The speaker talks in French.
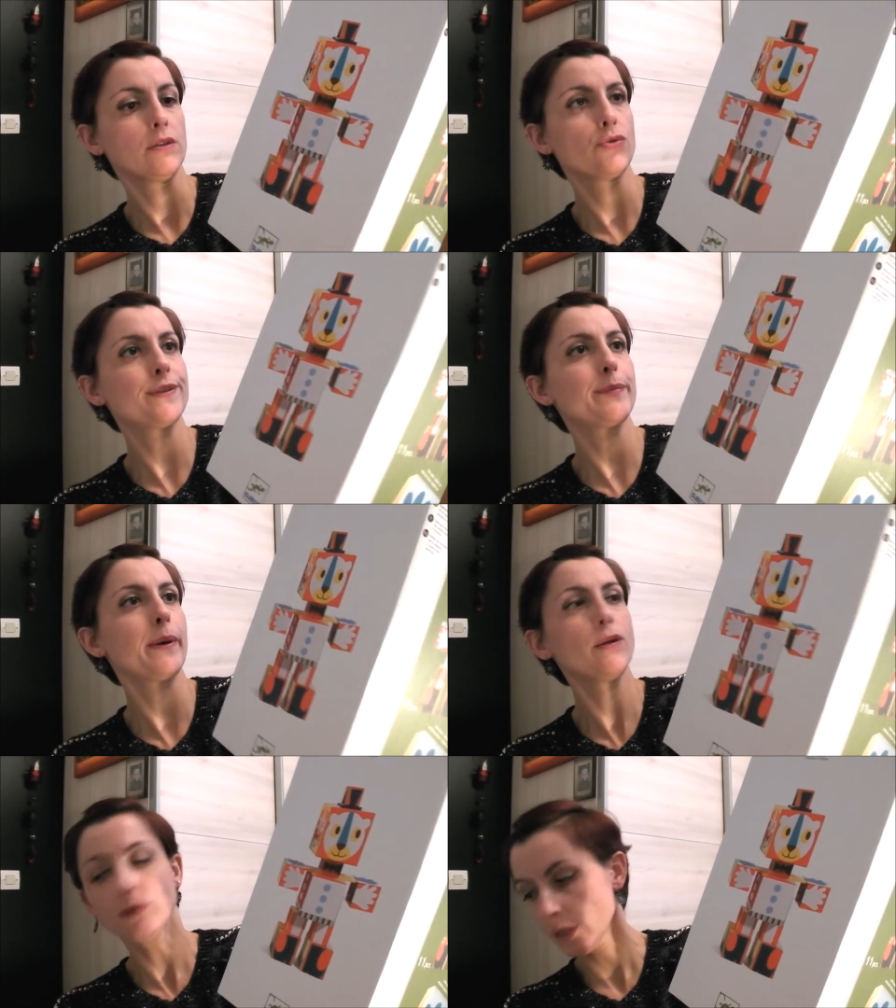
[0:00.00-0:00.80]
Je sais pas
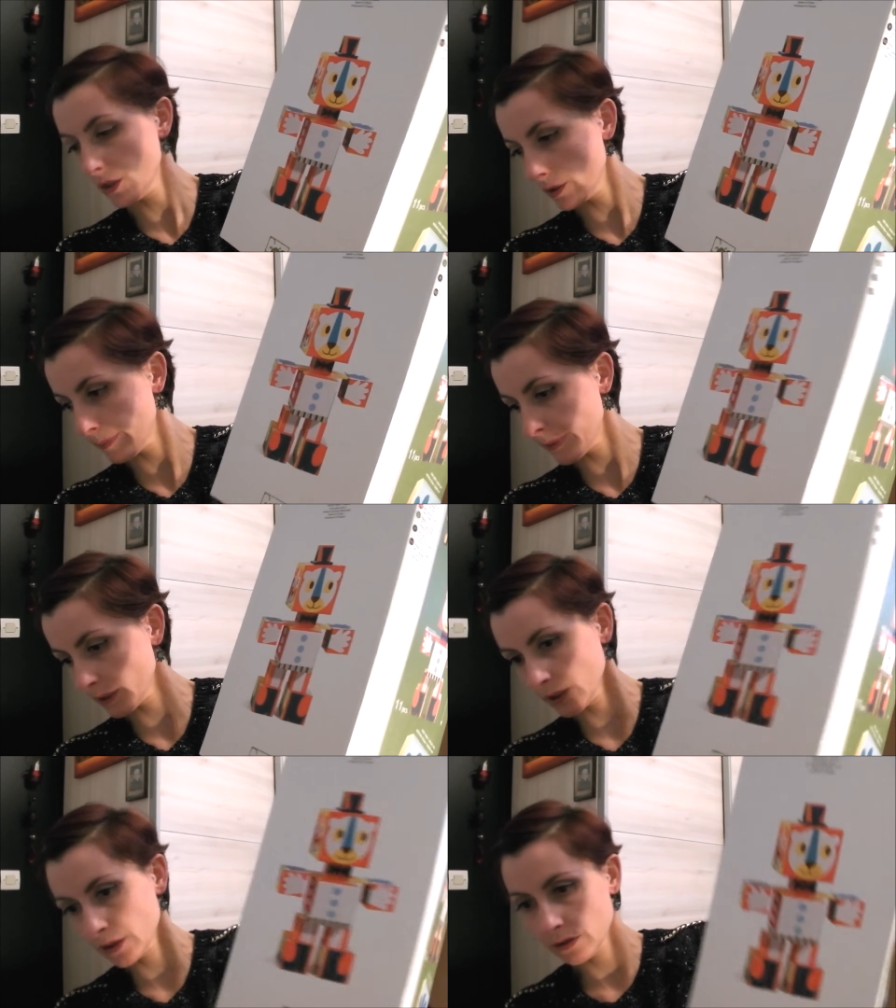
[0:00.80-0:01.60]
lequel j'ai
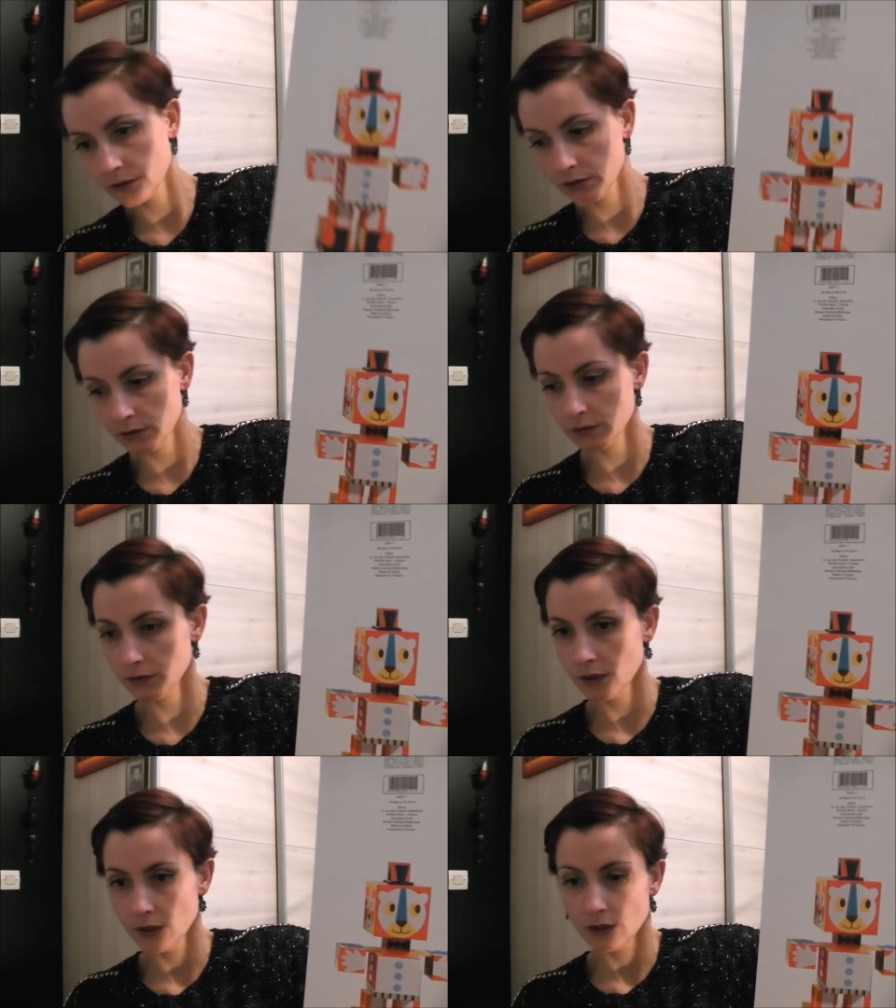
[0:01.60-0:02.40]
pris.
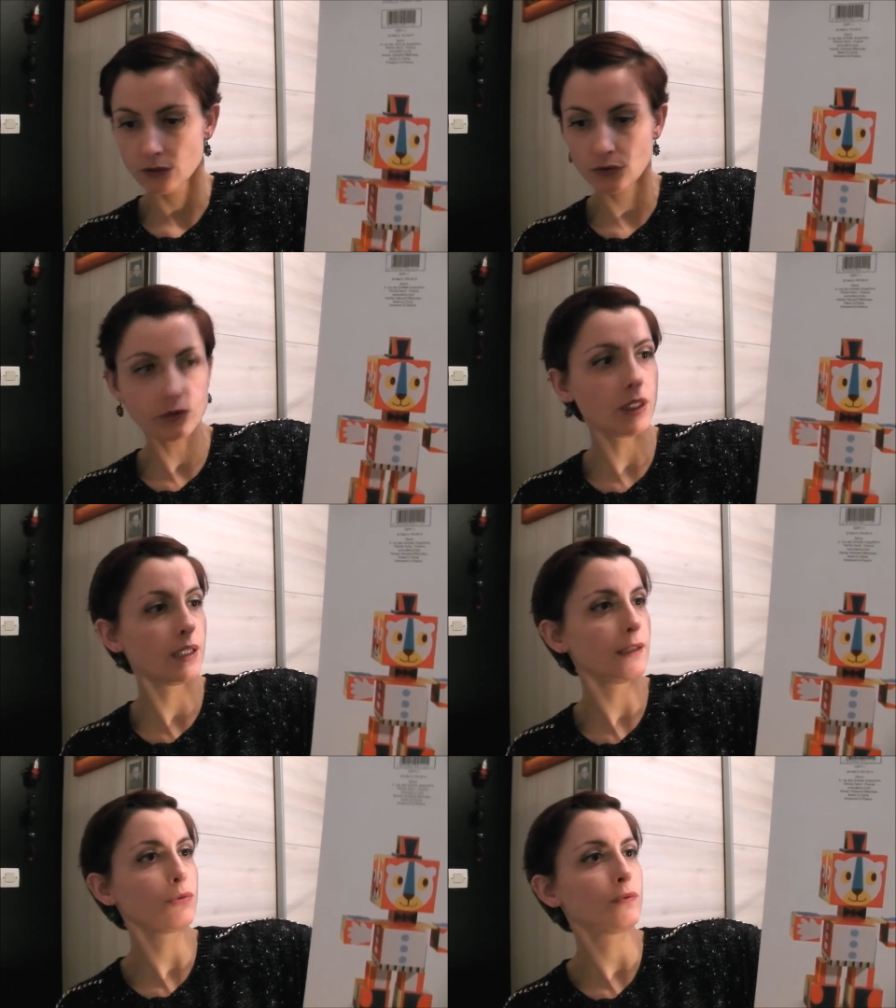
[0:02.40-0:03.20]
Moi, il a
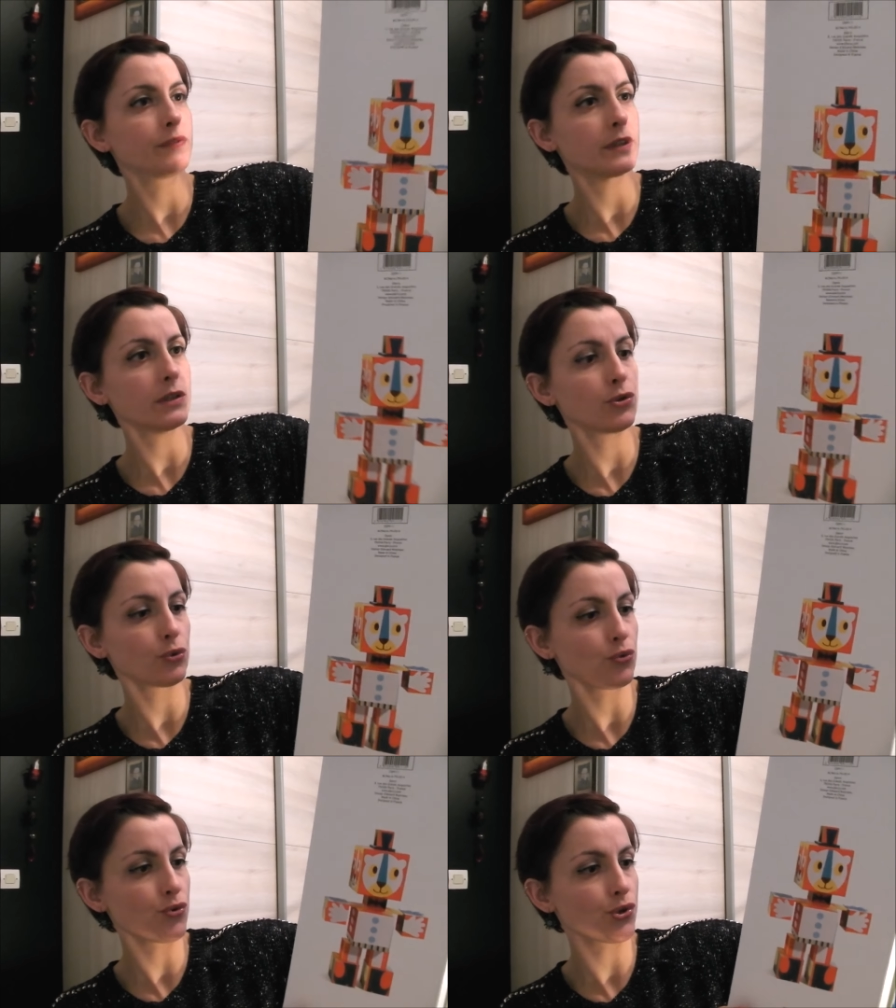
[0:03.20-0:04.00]
l'air de virer
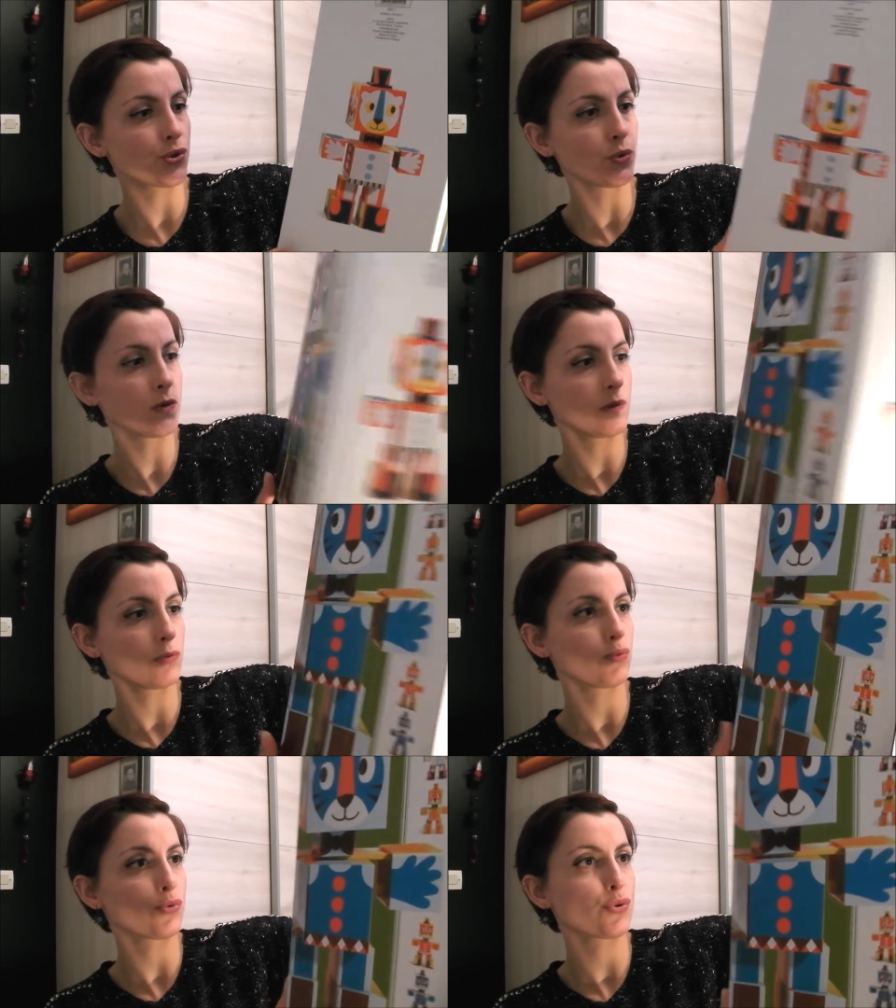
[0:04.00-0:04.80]
sur le jaune,
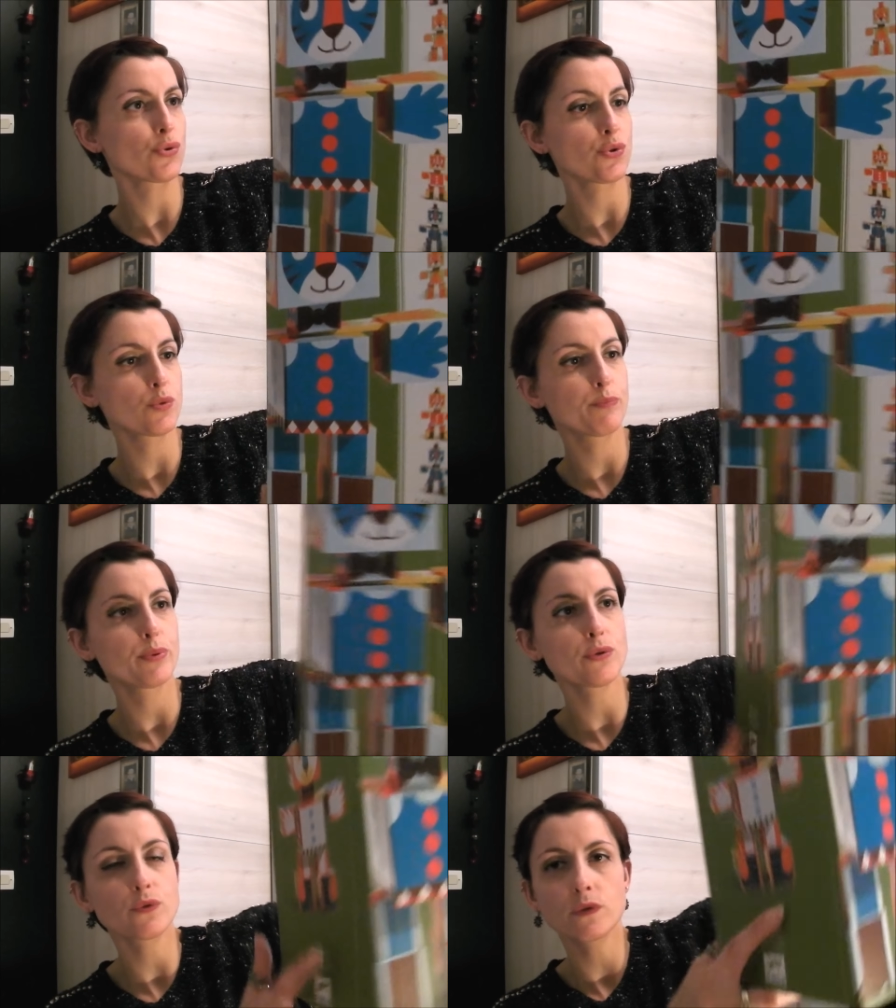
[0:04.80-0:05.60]
donc je
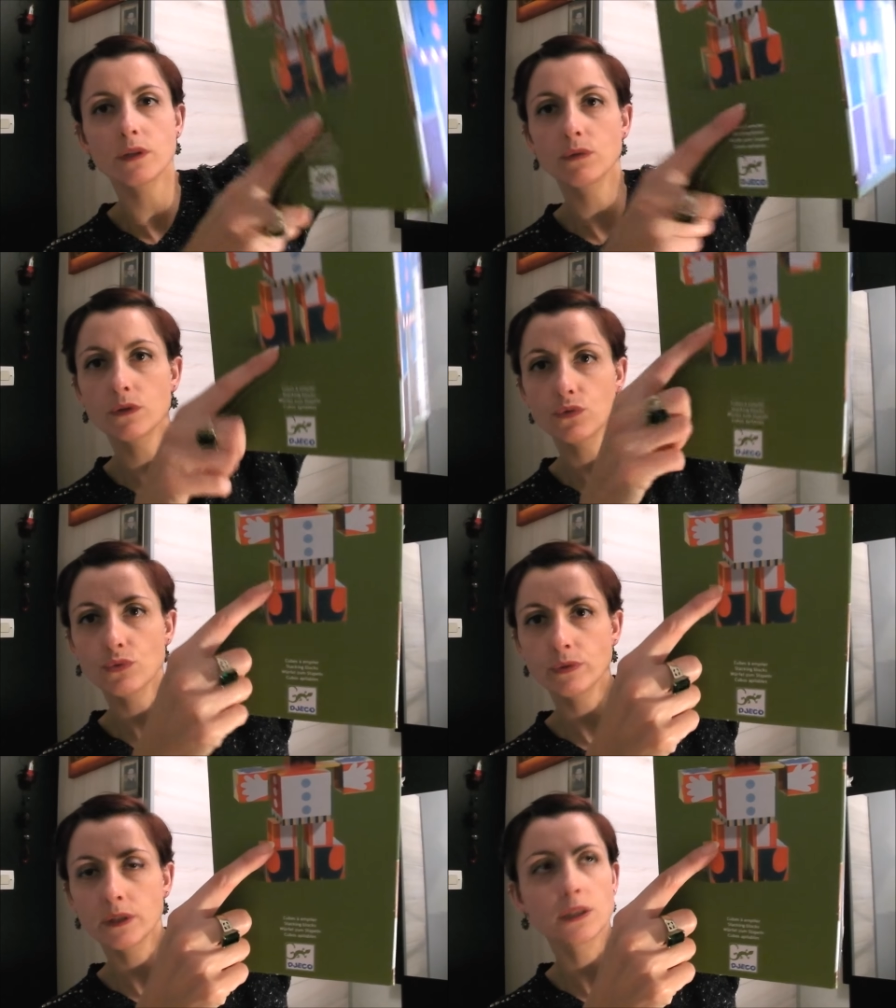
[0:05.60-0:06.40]
suppose que ça doit être
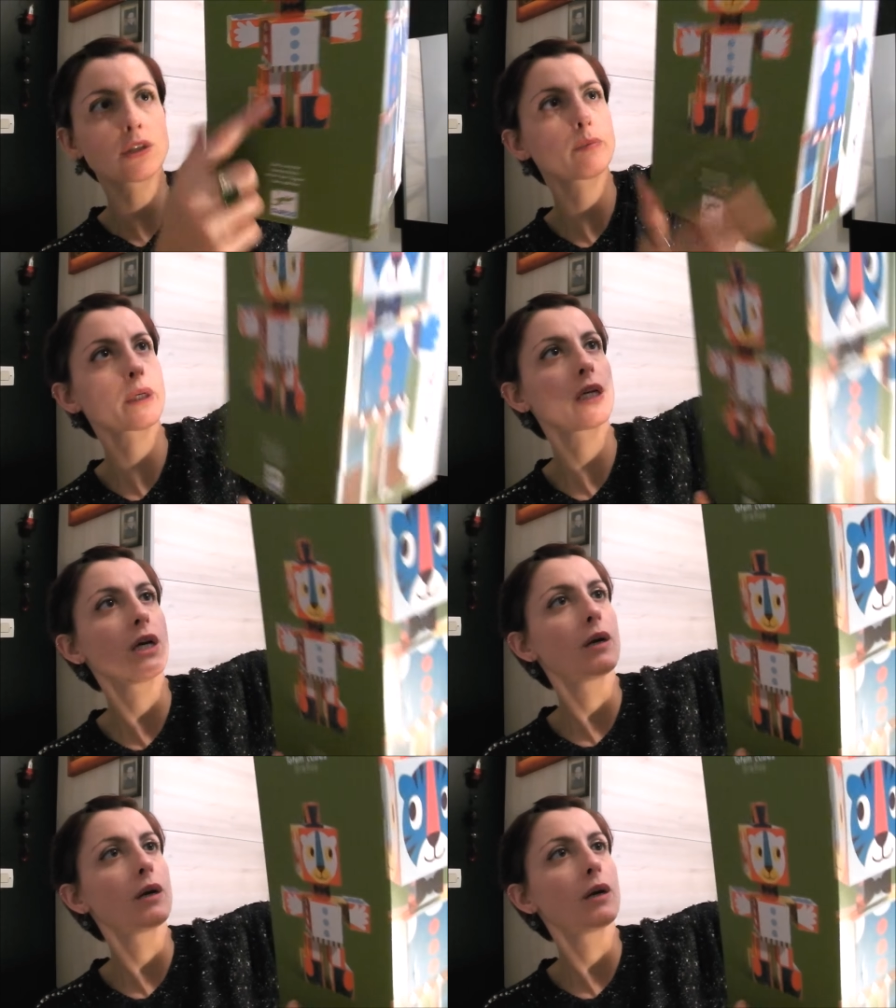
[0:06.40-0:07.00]
celui-ci que j'ai pris.